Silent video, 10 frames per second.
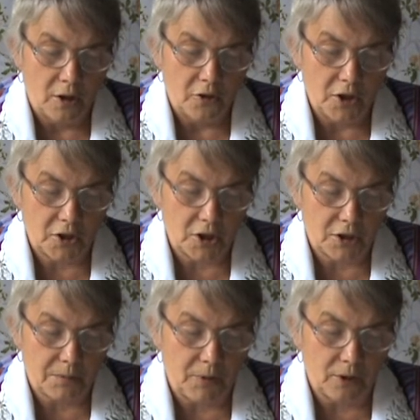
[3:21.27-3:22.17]
Niech się
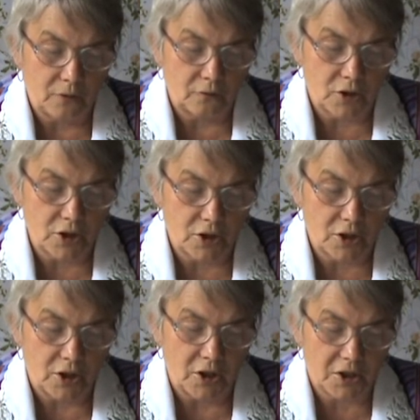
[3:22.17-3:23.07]
zbiorą
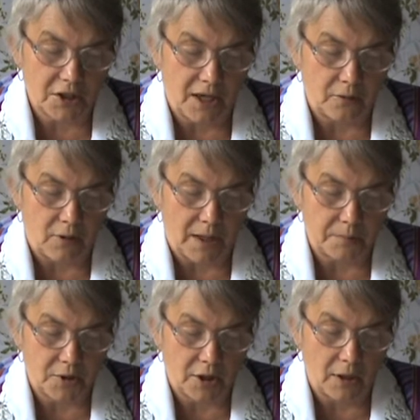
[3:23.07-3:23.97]
wszyscy i staną, a
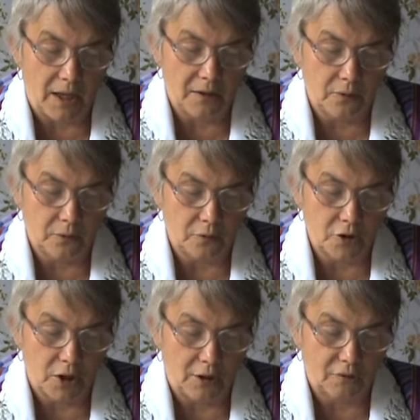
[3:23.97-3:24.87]
przelękną
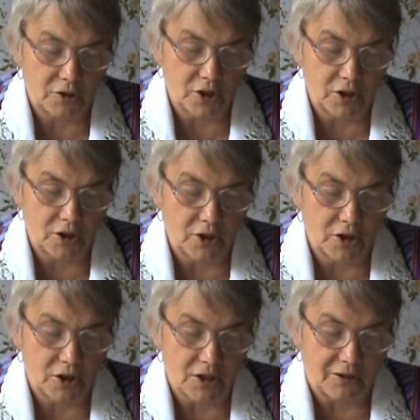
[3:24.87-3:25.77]
się i wszyscy
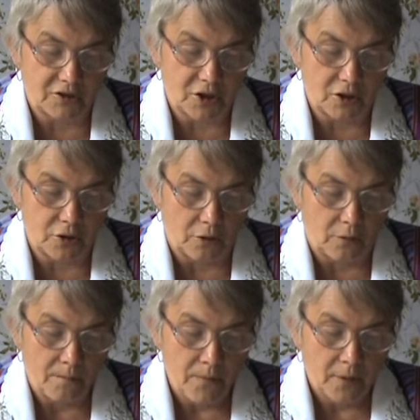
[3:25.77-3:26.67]
się zastydzą.
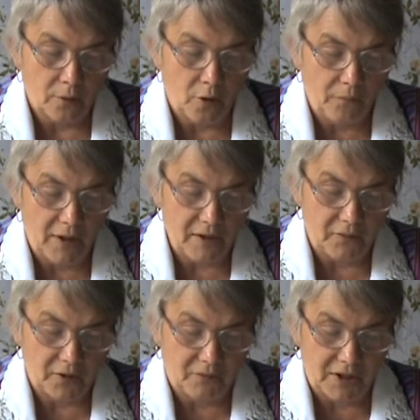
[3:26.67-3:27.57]
Kowal
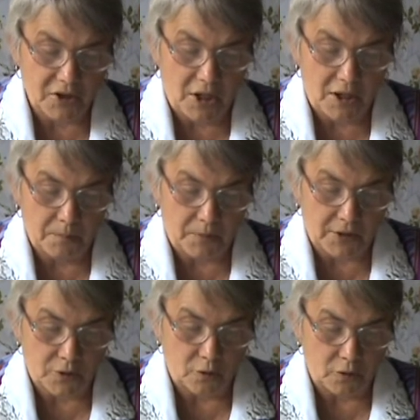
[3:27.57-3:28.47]
wytwarza je
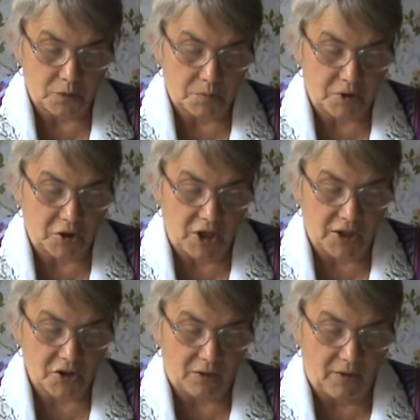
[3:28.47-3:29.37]
pracując przy
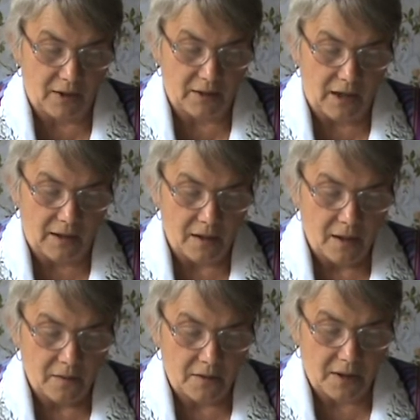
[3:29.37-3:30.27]
żarze węgla,
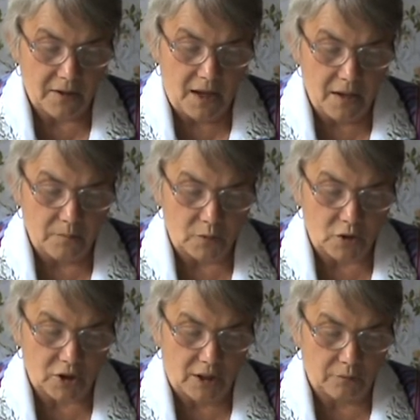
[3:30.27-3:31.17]
nadaje mu
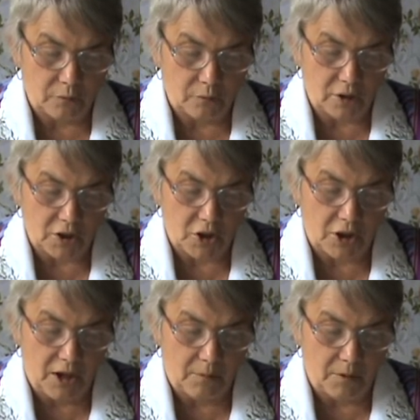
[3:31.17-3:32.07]
kształt
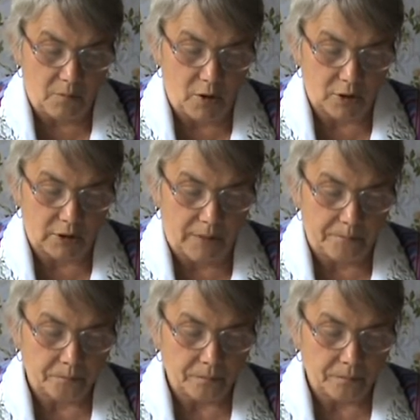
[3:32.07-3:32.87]
uderzeniami młota